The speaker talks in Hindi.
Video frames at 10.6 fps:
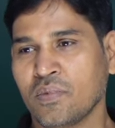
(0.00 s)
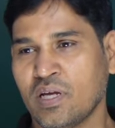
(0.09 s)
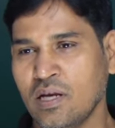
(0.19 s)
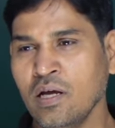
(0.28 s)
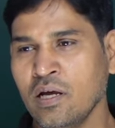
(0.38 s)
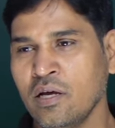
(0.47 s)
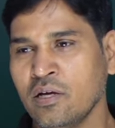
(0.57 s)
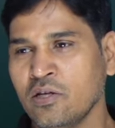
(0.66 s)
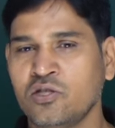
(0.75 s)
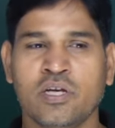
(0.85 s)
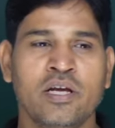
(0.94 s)
है ना
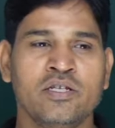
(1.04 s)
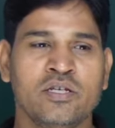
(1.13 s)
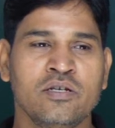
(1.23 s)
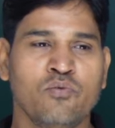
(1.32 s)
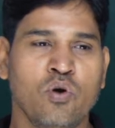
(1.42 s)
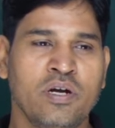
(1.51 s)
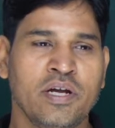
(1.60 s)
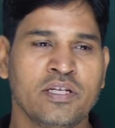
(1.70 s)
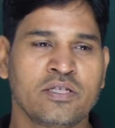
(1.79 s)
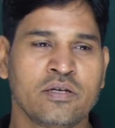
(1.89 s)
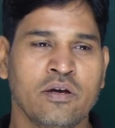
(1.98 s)
चेंज इन
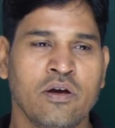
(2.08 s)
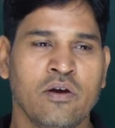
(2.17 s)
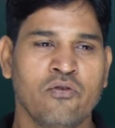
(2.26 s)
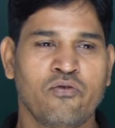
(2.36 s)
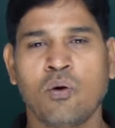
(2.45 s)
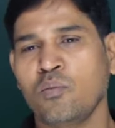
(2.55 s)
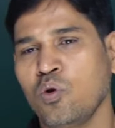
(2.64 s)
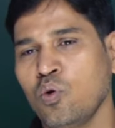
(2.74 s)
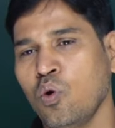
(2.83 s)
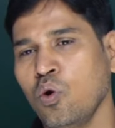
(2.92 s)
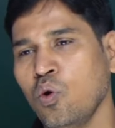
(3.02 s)
वोल्टेज फ्रॉम
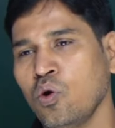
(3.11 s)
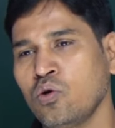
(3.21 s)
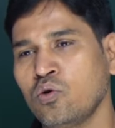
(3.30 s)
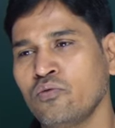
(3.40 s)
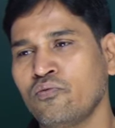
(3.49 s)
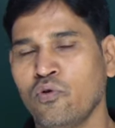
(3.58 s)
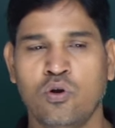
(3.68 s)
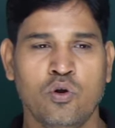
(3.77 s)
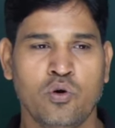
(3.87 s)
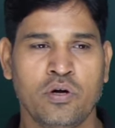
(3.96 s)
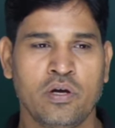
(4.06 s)
नो लोड टू फुल
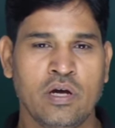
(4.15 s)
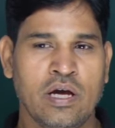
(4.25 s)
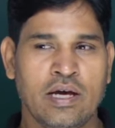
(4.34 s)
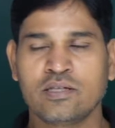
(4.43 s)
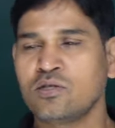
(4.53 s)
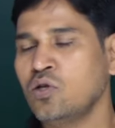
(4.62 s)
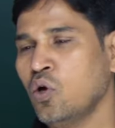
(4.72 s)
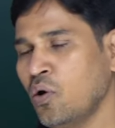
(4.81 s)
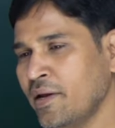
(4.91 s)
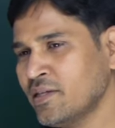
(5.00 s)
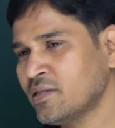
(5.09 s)
लोड इज
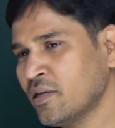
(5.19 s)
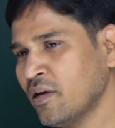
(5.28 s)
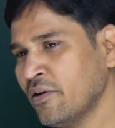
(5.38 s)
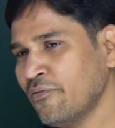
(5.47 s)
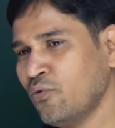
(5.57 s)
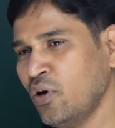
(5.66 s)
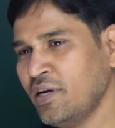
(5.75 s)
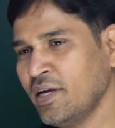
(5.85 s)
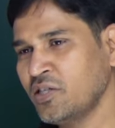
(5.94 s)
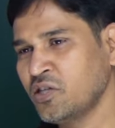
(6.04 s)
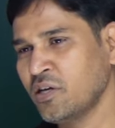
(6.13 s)
नोन एज
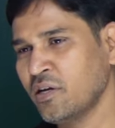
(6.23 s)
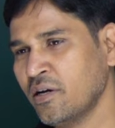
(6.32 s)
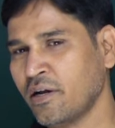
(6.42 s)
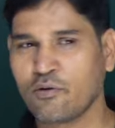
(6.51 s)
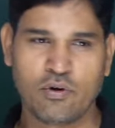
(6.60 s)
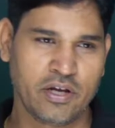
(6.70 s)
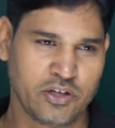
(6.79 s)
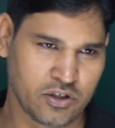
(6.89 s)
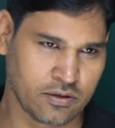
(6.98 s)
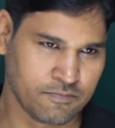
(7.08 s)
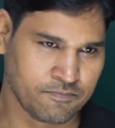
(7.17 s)
वोल्टेज
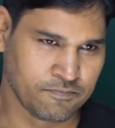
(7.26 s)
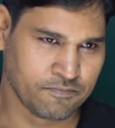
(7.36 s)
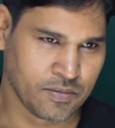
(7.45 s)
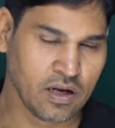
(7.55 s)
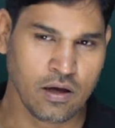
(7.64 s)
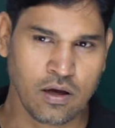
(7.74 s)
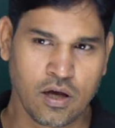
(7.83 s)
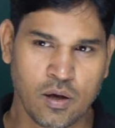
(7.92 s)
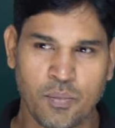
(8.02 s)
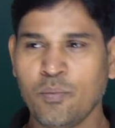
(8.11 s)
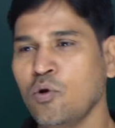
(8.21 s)
रेगुलेशन है ना
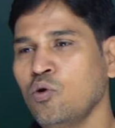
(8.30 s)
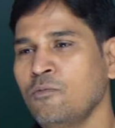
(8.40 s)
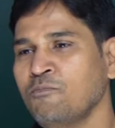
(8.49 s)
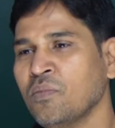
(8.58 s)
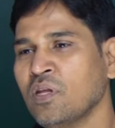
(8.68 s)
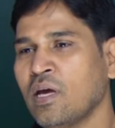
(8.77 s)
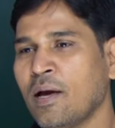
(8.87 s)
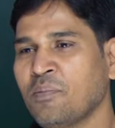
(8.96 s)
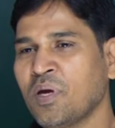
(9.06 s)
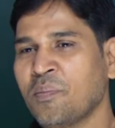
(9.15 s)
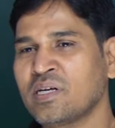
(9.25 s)
मैं बोलूँ कि
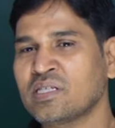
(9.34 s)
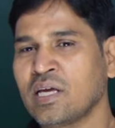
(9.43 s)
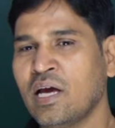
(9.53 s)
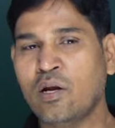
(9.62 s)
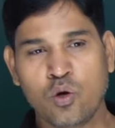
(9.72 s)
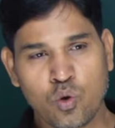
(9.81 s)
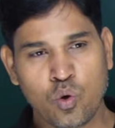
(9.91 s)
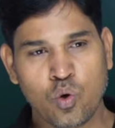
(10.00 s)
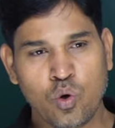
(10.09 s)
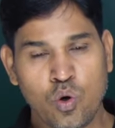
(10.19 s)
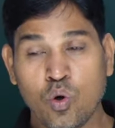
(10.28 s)
आपके पास क्या है
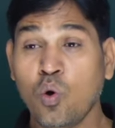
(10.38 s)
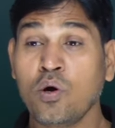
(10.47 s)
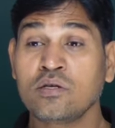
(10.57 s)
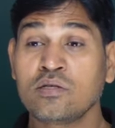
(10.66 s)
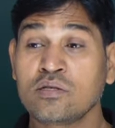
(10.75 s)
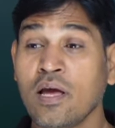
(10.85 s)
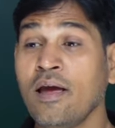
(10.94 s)
नो लोड से